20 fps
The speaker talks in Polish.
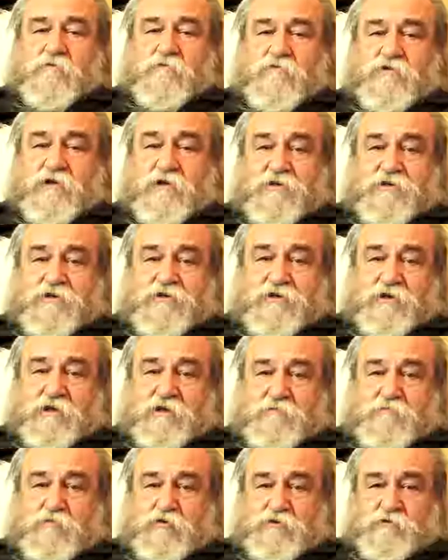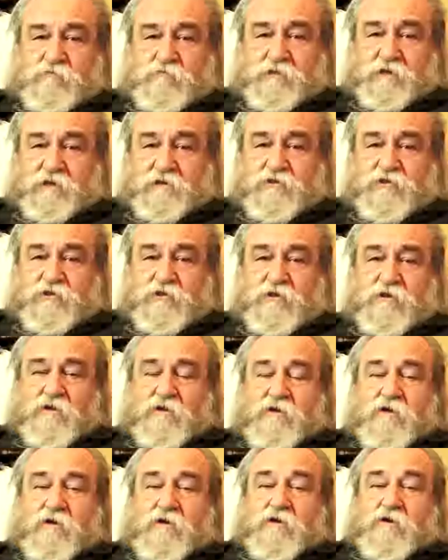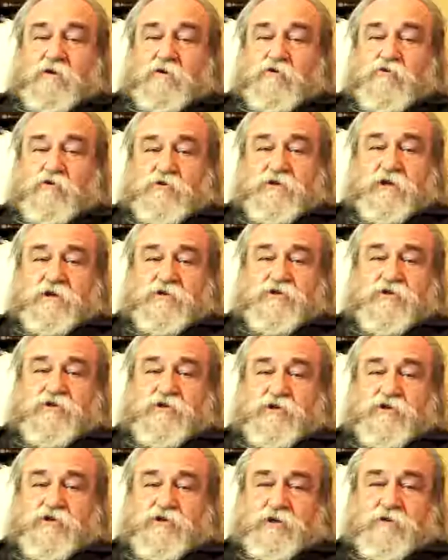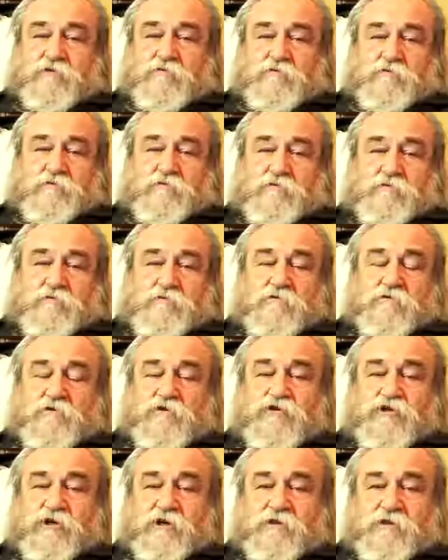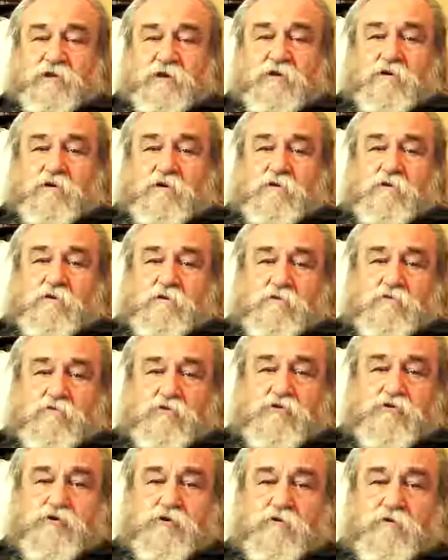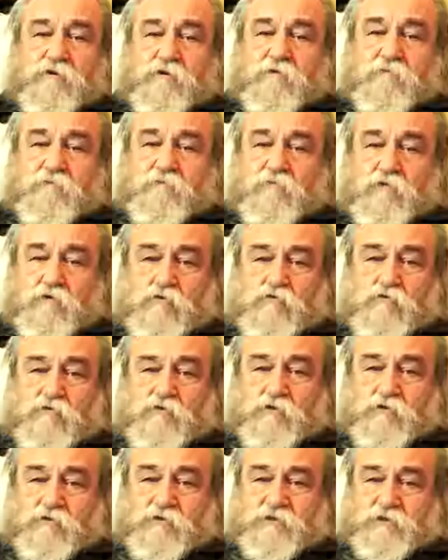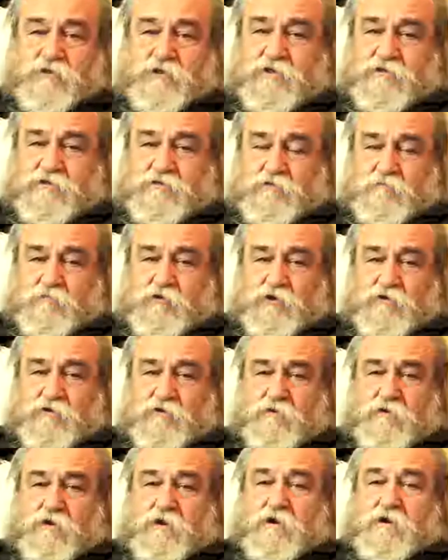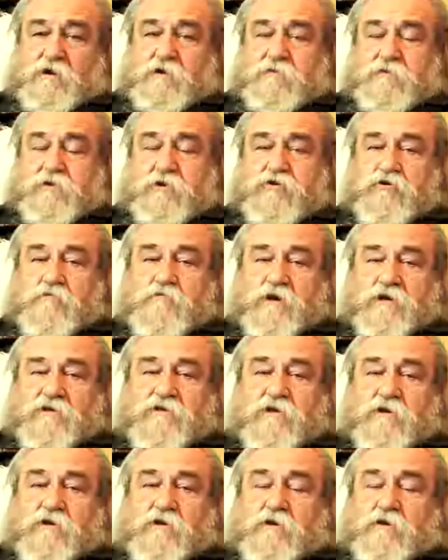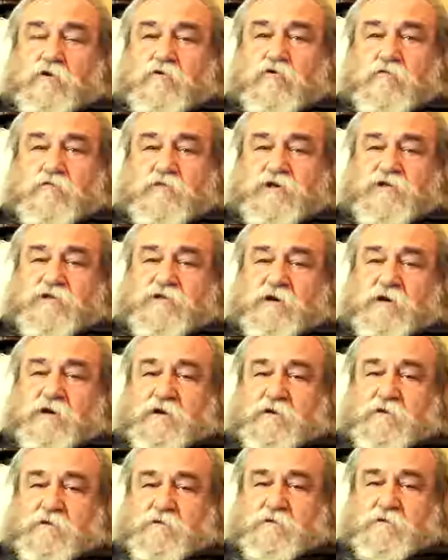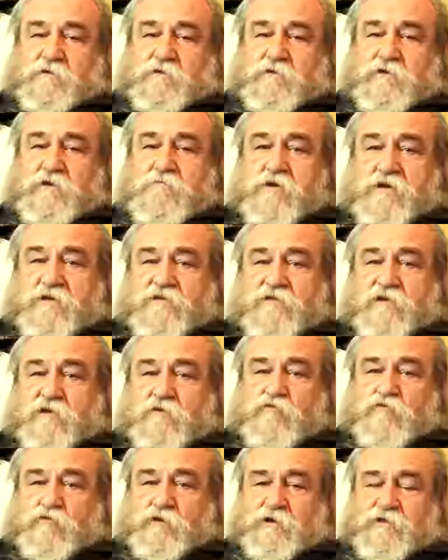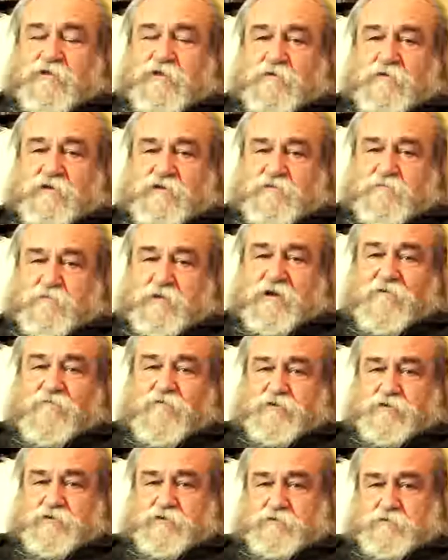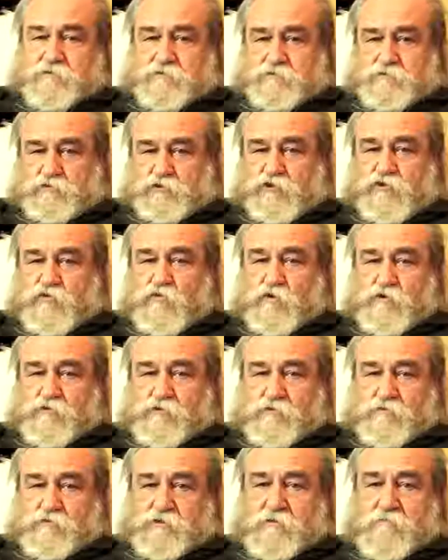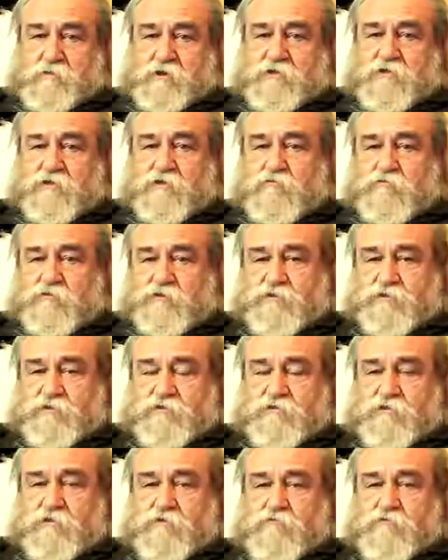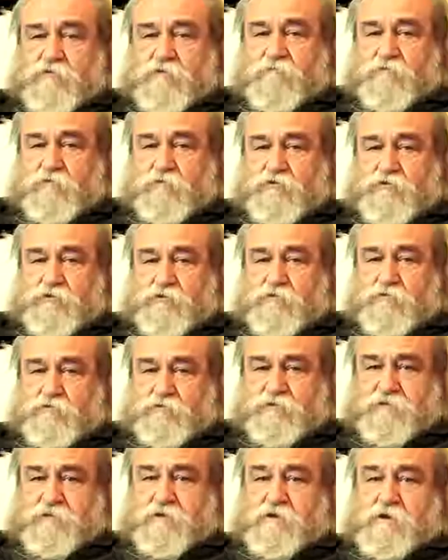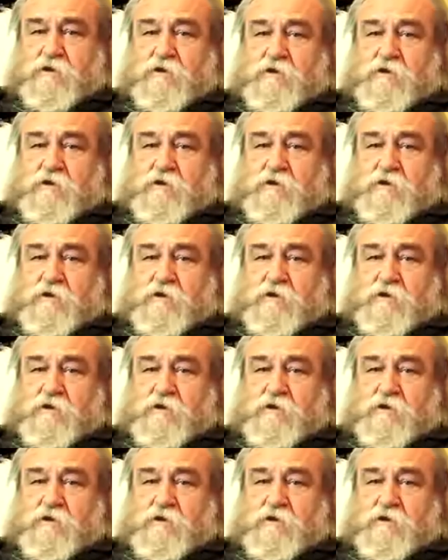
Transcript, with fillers: wszelki ślad po nim także, do dnia dzisiejszego żadnej kontroli Fortun Nox nie zrobiono, natomiast komisja y, niemiecka, która chciała sprawdzić to złoto niemieckie, które się znajduje w Forcie Nox,